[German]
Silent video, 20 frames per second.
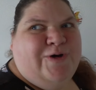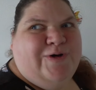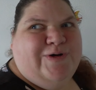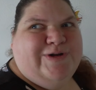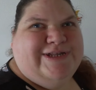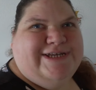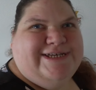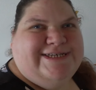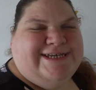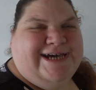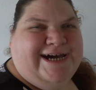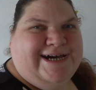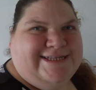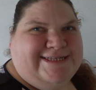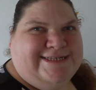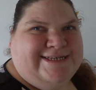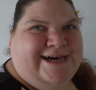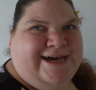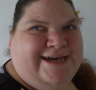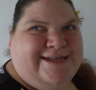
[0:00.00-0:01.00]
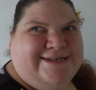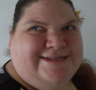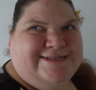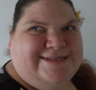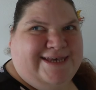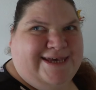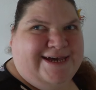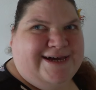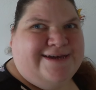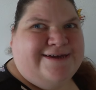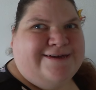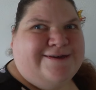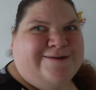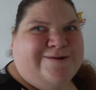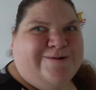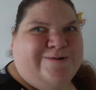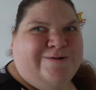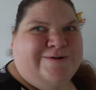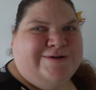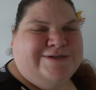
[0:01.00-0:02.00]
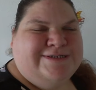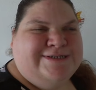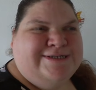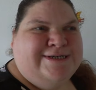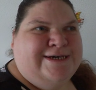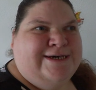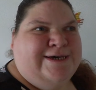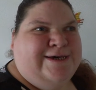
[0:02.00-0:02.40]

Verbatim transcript: Und ich hatte eine Serie geguckt